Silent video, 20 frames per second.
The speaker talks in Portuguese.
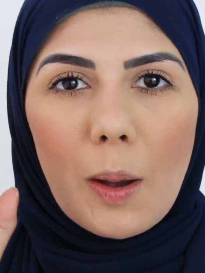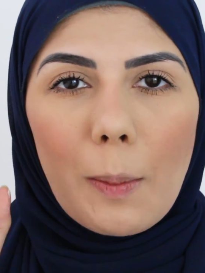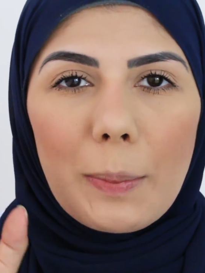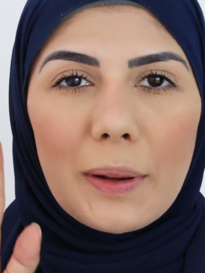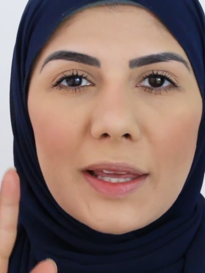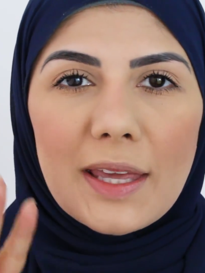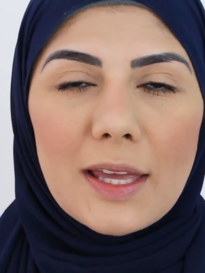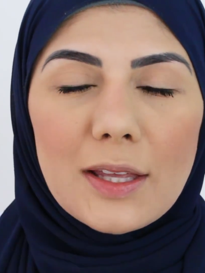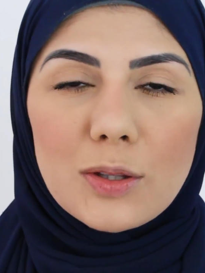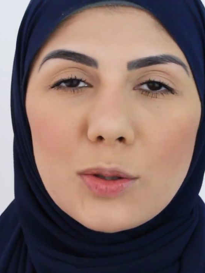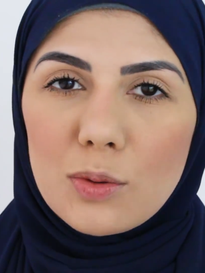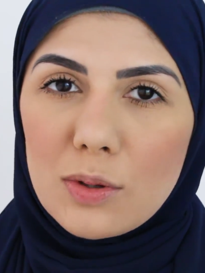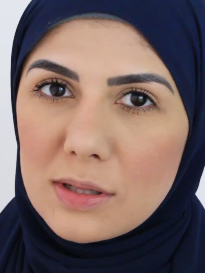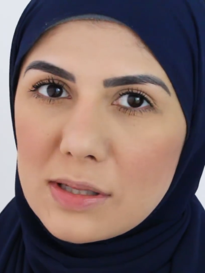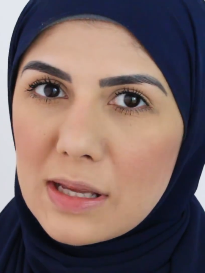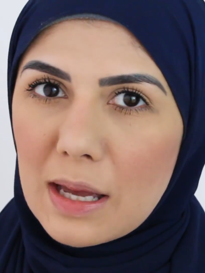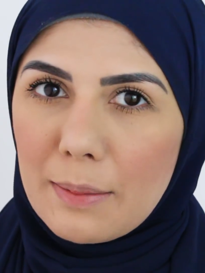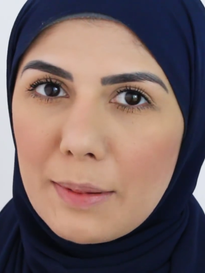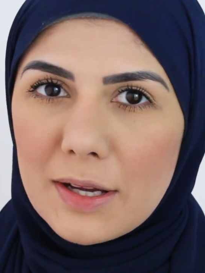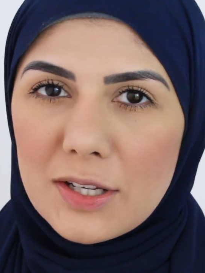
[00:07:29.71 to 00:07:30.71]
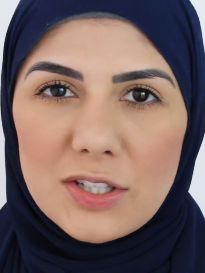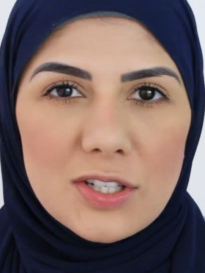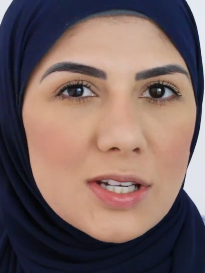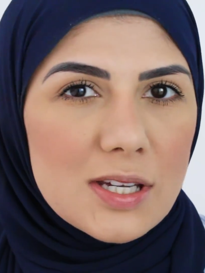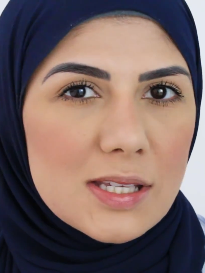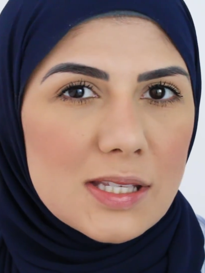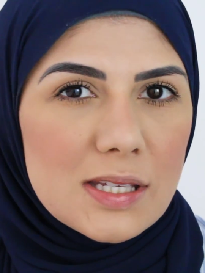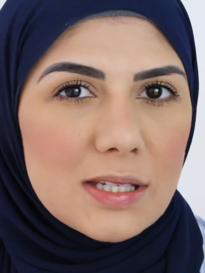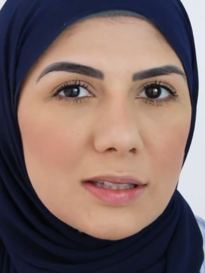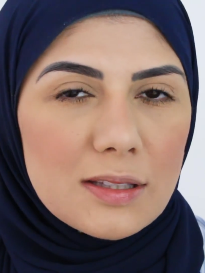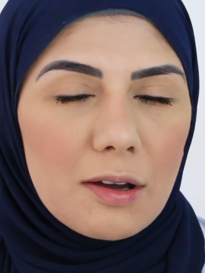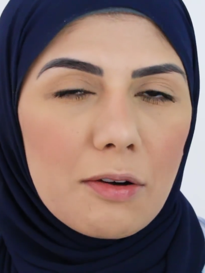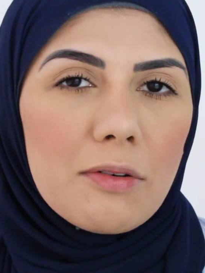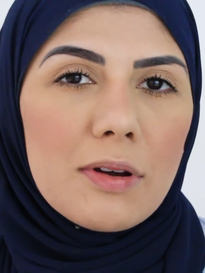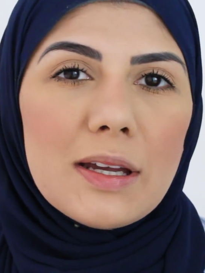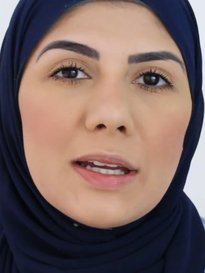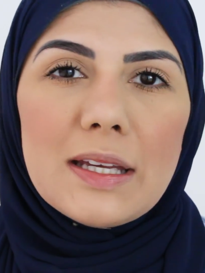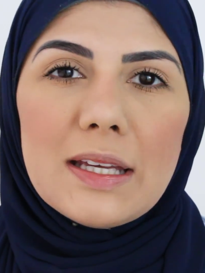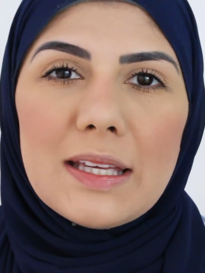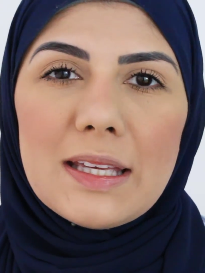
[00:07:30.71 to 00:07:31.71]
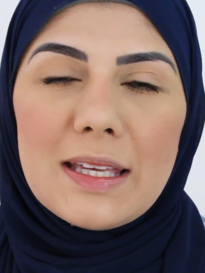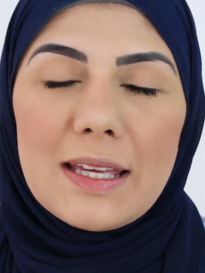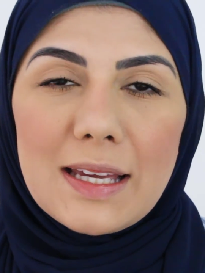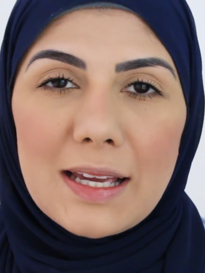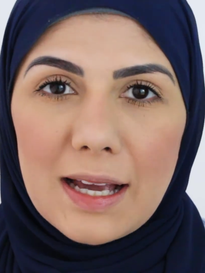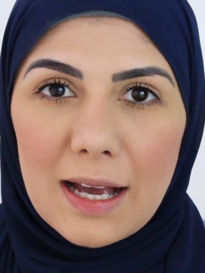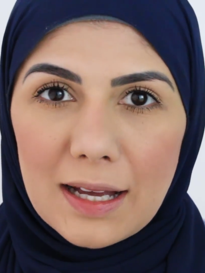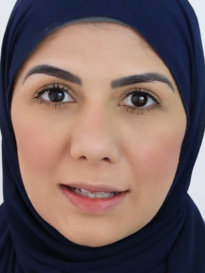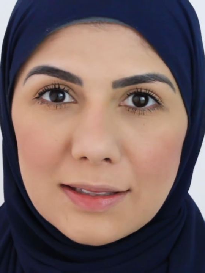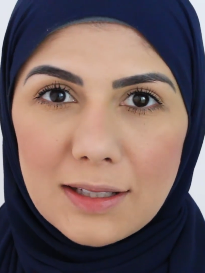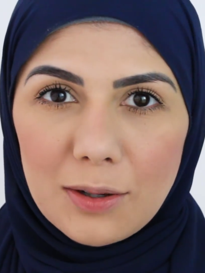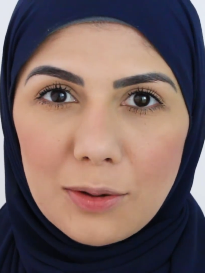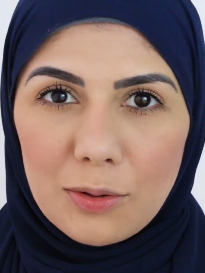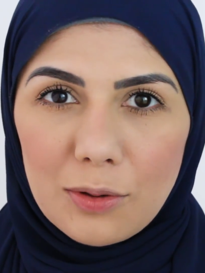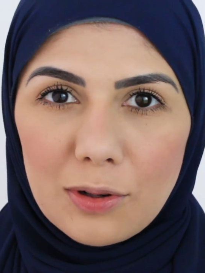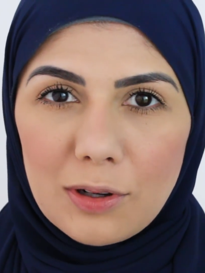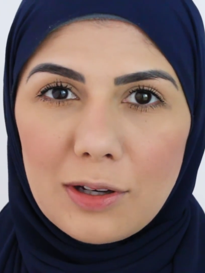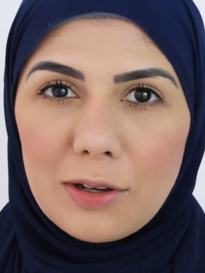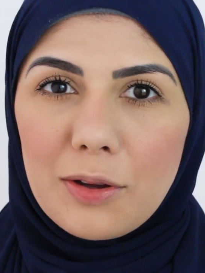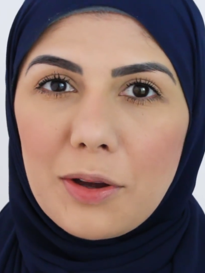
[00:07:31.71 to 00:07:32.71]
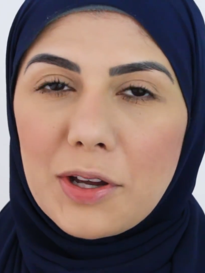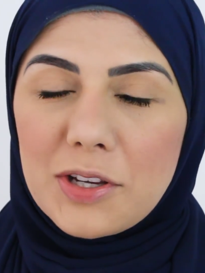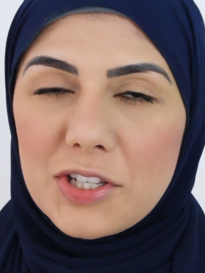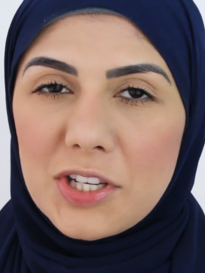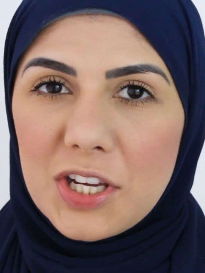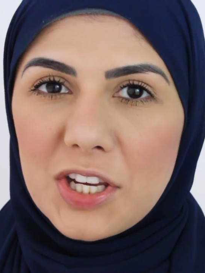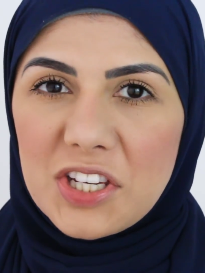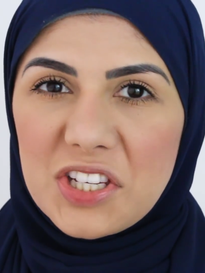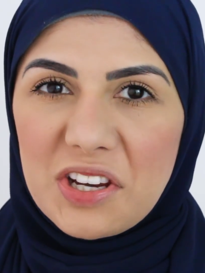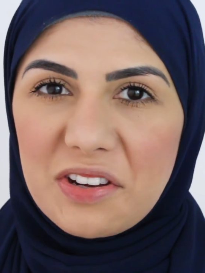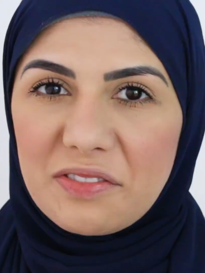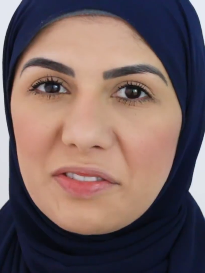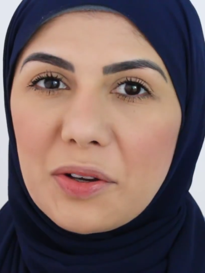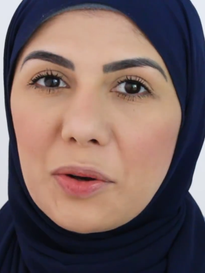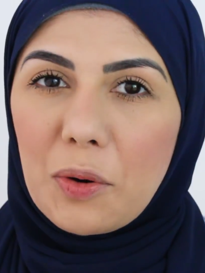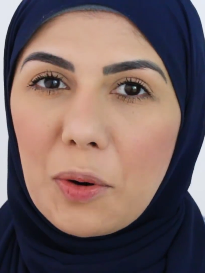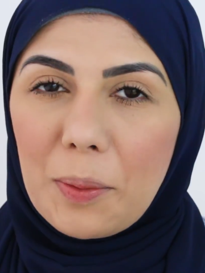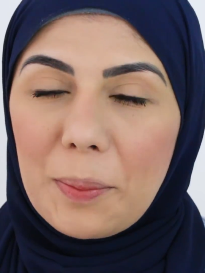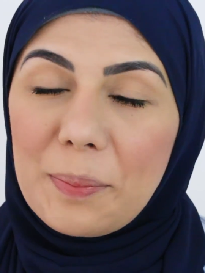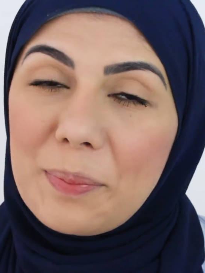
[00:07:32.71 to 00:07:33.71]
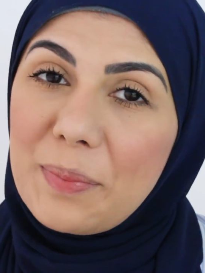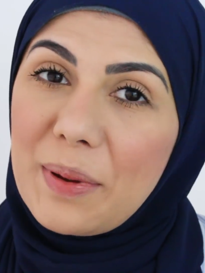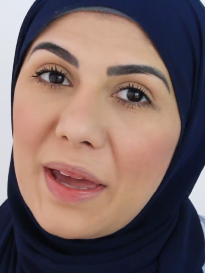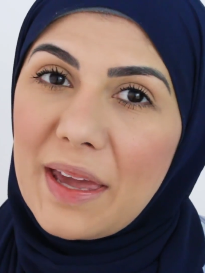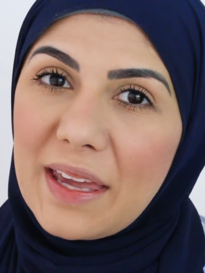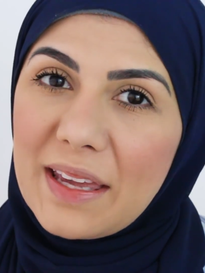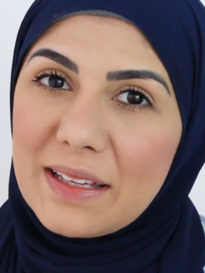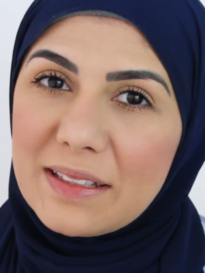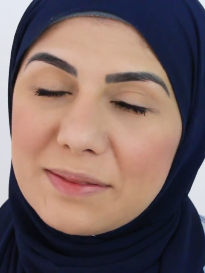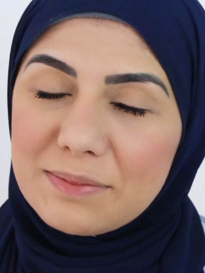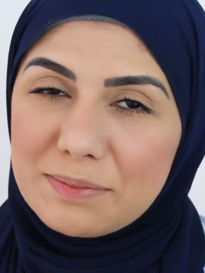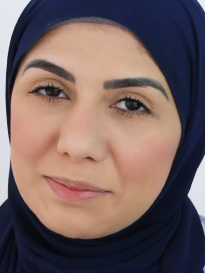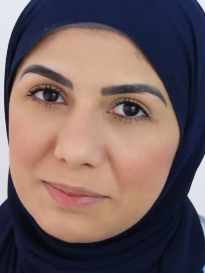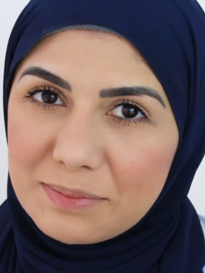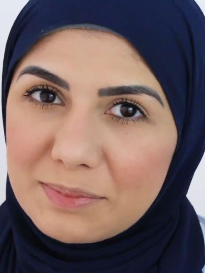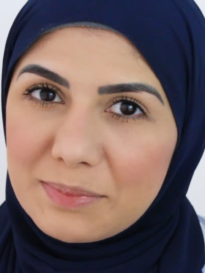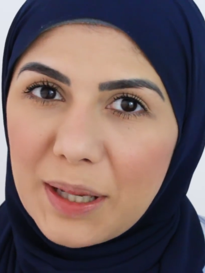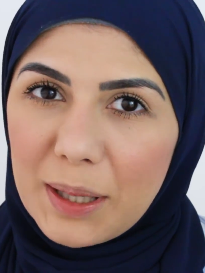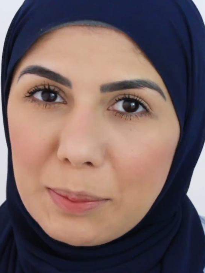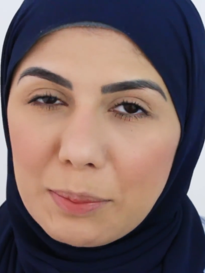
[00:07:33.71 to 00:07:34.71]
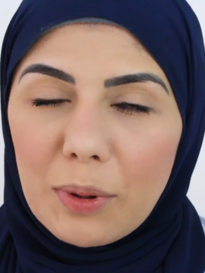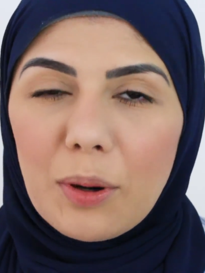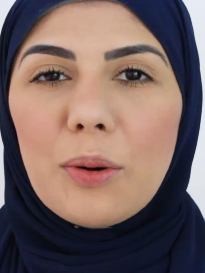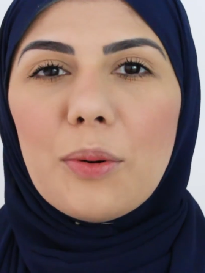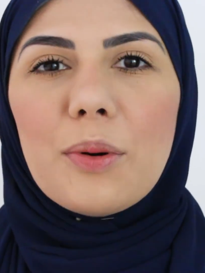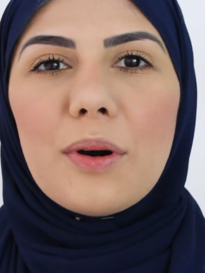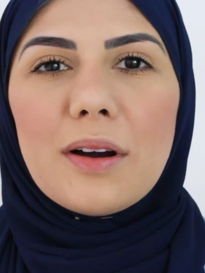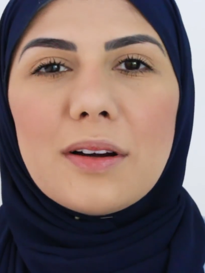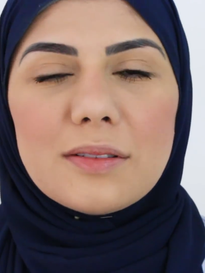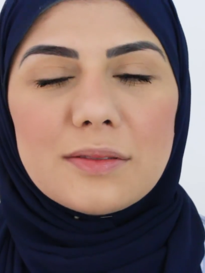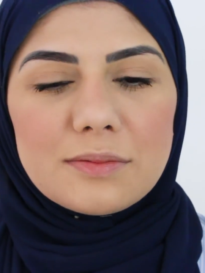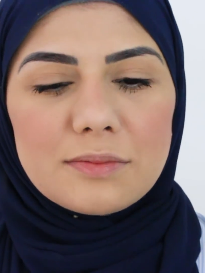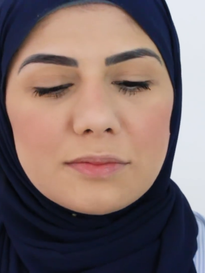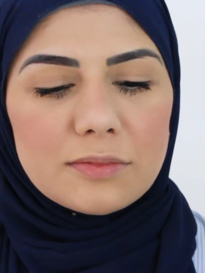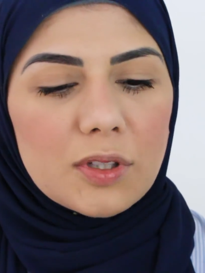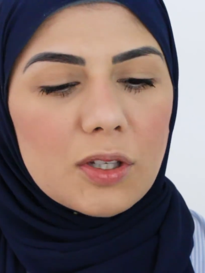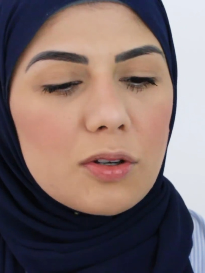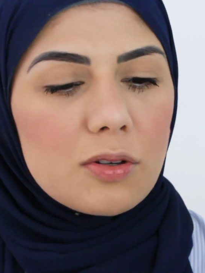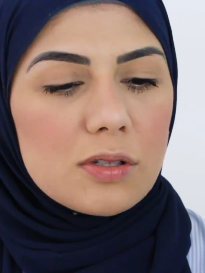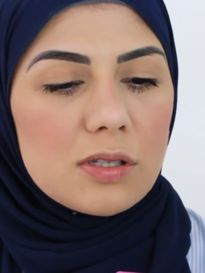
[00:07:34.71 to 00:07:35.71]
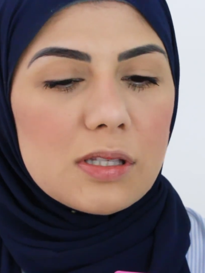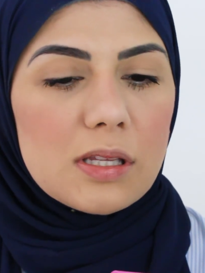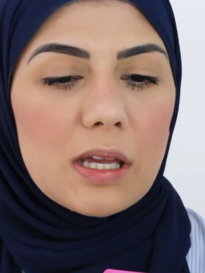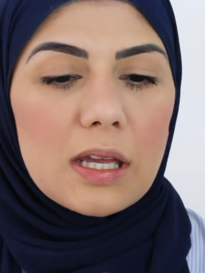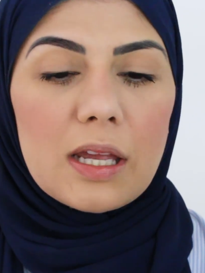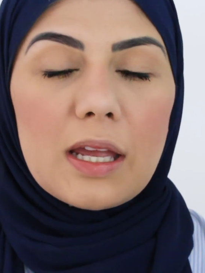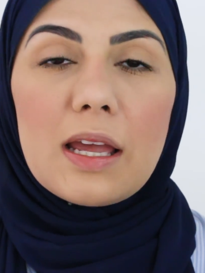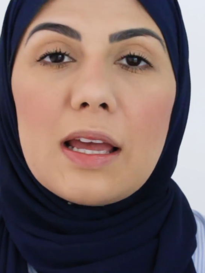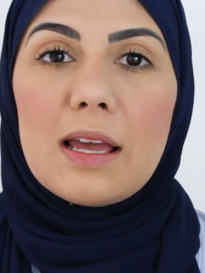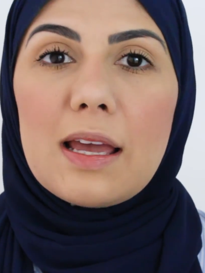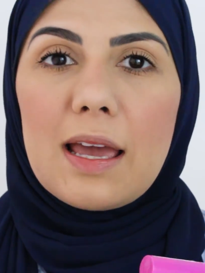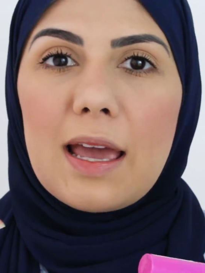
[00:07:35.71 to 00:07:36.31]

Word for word: Eu apliquei duas camadinhas, então, em cada olho. Eu achei que já ficou bem, bem boa. Gostei.